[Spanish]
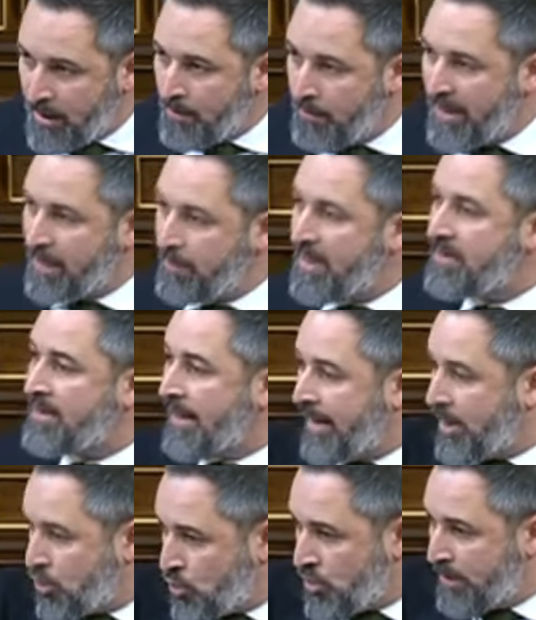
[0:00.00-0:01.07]
Permita
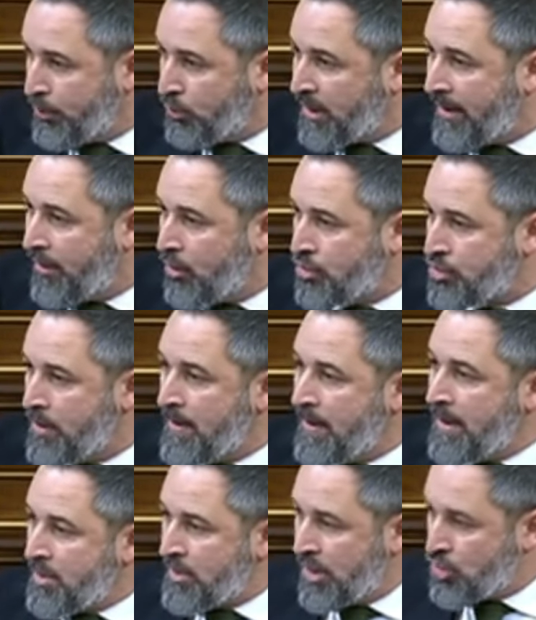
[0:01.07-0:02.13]
que sus diputados
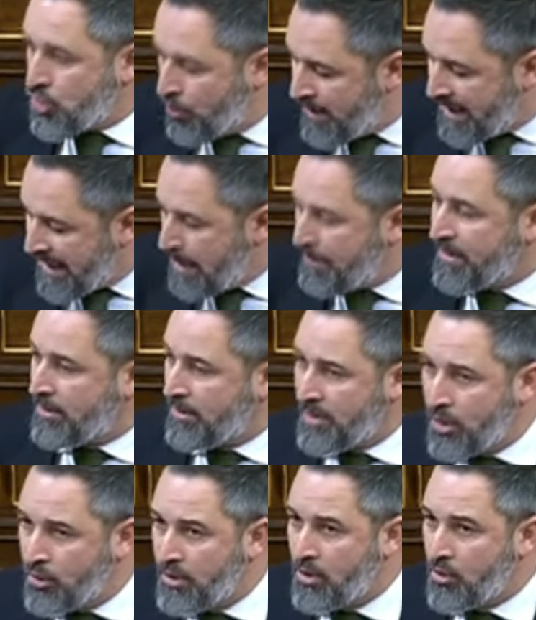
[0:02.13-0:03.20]
se sumen a la
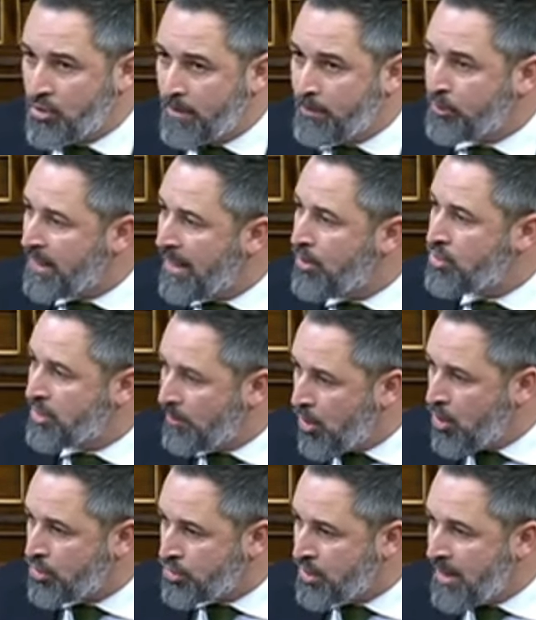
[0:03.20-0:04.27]
petición de los diputados de
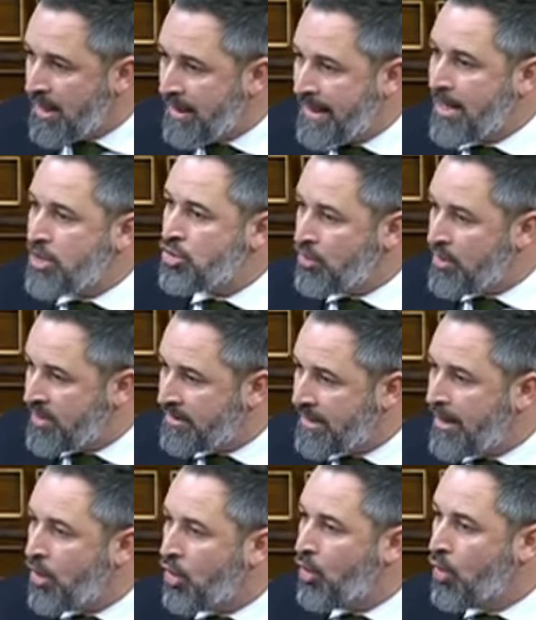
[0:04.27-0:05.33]
Vox que han
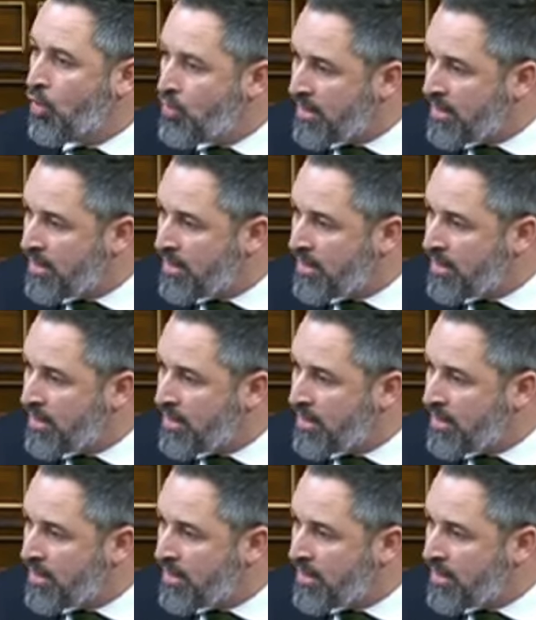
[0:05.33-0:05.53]
solicitado un